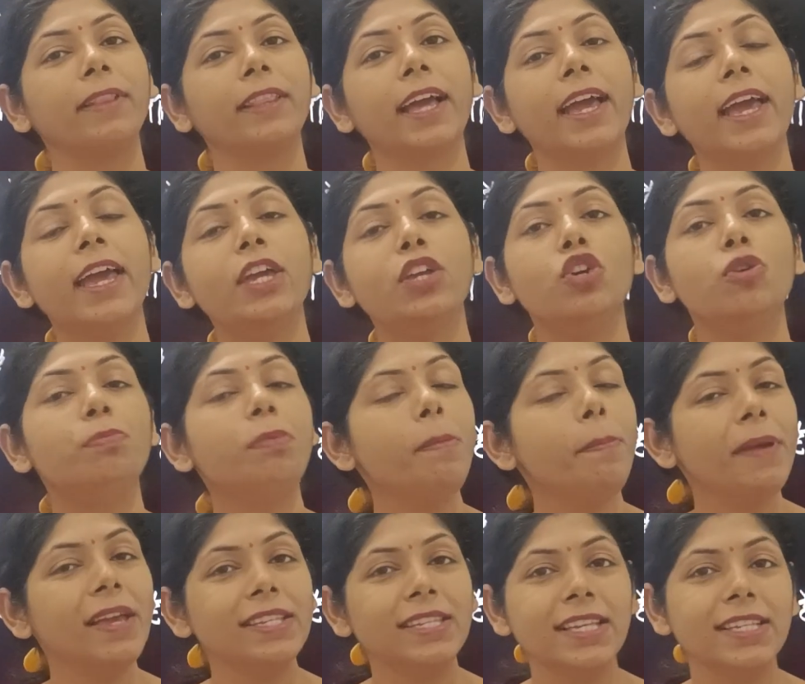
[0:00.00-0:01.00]
पता है
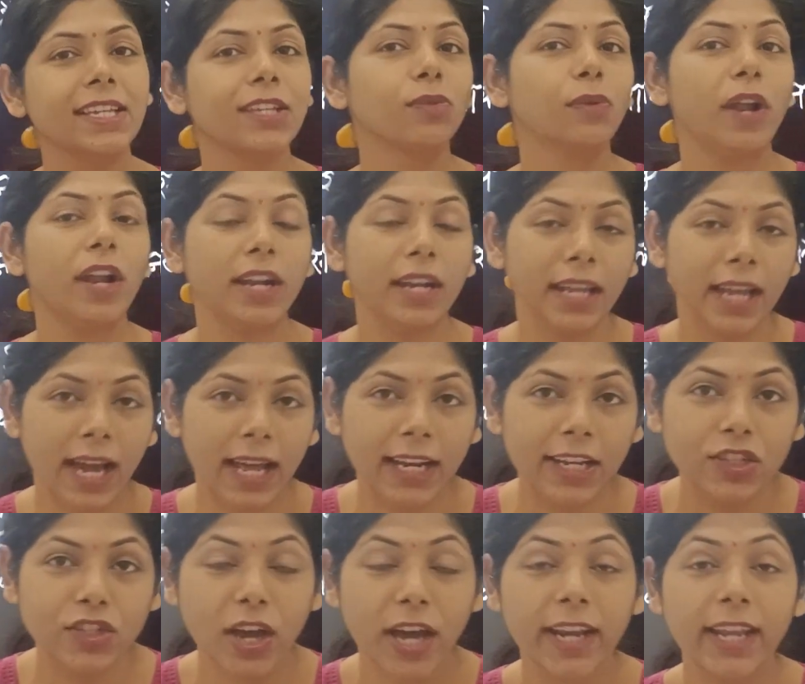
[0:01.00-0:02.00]
यूपीपीएससी के द्वारा
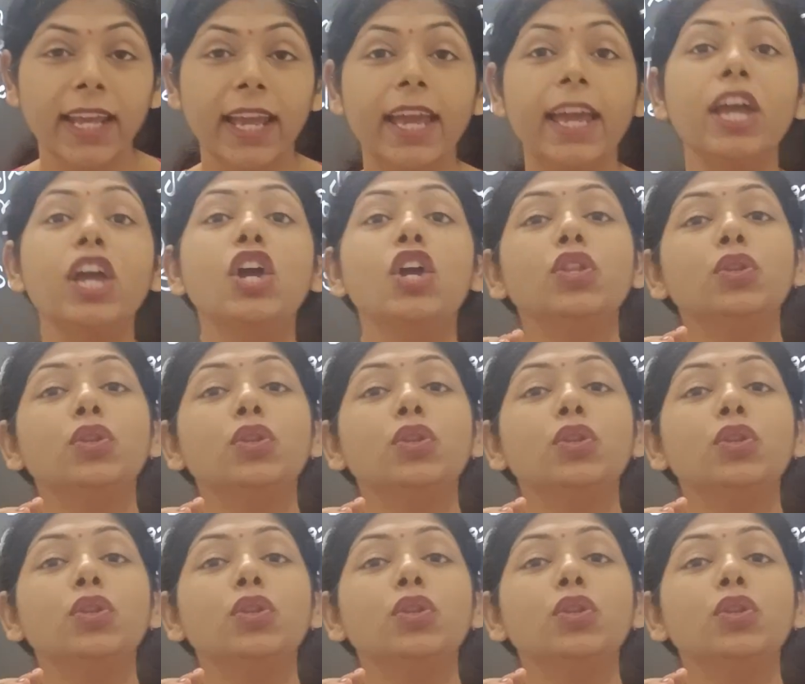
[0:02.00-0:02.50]
निकाली जा रही है